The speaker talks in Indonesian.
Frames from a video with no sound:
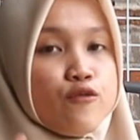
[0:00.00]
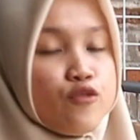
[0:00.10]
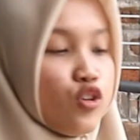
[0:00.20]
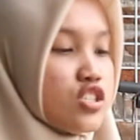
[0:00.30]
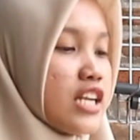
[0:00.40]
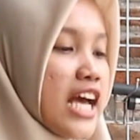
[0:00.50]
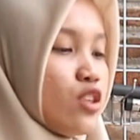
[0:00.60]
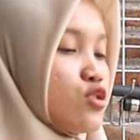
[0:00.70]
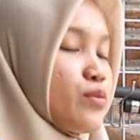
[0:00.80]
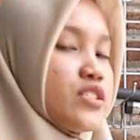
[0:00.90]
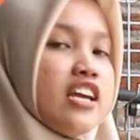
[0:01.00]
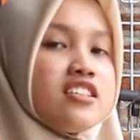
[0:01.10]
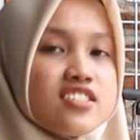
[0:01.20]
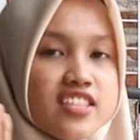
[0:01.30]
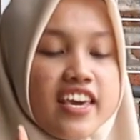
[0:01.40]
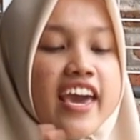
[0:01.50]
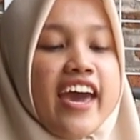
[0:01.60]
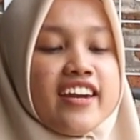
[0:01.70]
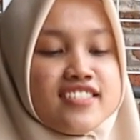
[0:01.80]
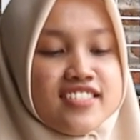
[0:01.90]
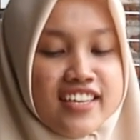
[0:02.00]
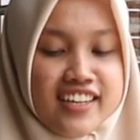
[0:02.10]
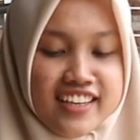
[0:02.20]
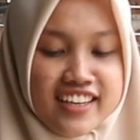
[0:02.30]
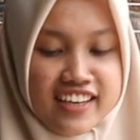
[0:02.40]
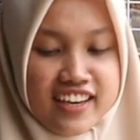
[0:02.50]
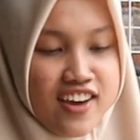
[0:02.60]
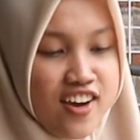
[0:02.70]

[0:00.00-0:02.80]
full 100% CNC nih